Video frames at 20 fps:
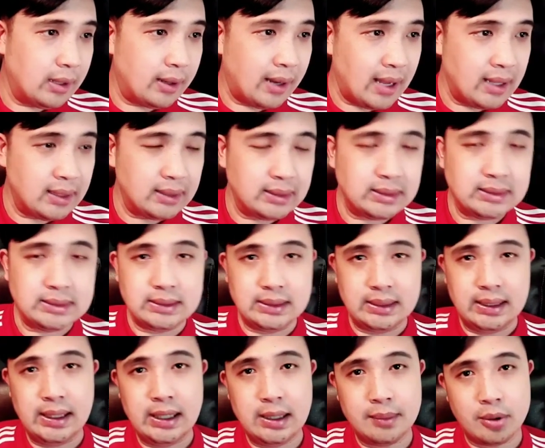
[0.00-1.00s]
รายอื่
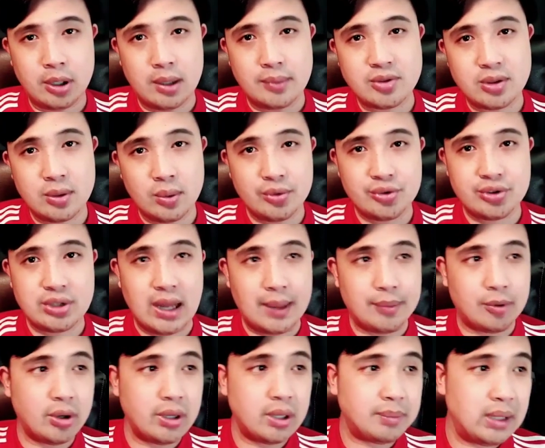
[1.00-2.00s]
นๆที่ยังพร้อมจะลงสนาม
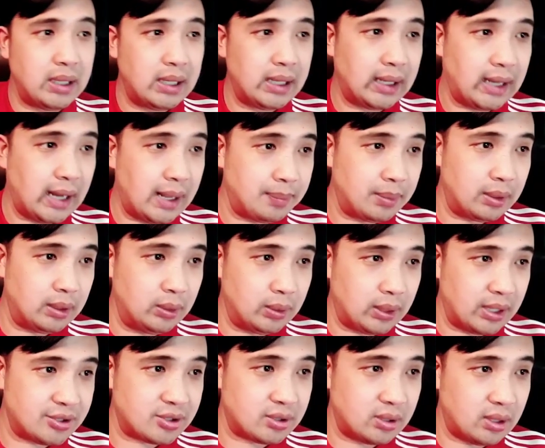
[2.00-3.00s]
ก็ยังมีนะครับ
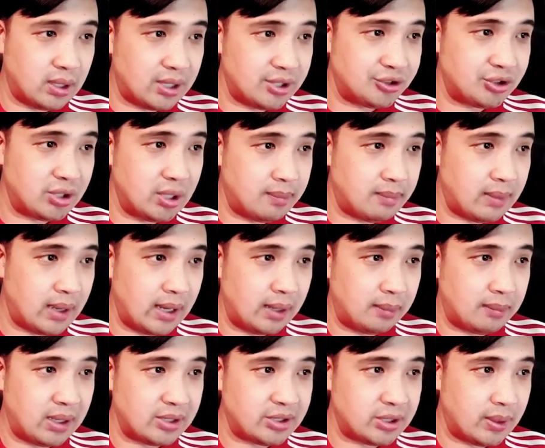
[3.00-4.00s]
ลูคัสคลอสเตอร์มัน
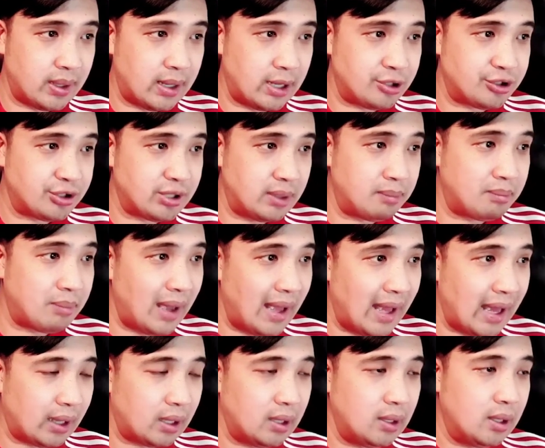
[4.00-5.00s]
มาเซลฮาวเซนแบ
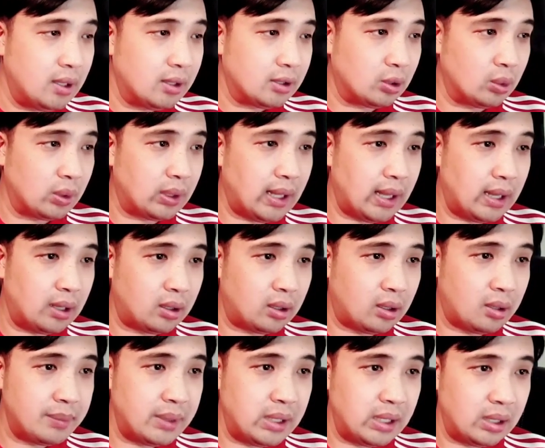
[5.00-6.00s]
กตรงกลาง
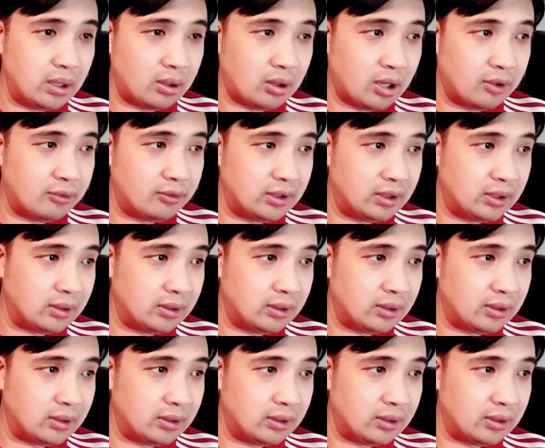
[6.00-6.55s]
ก็มีคอน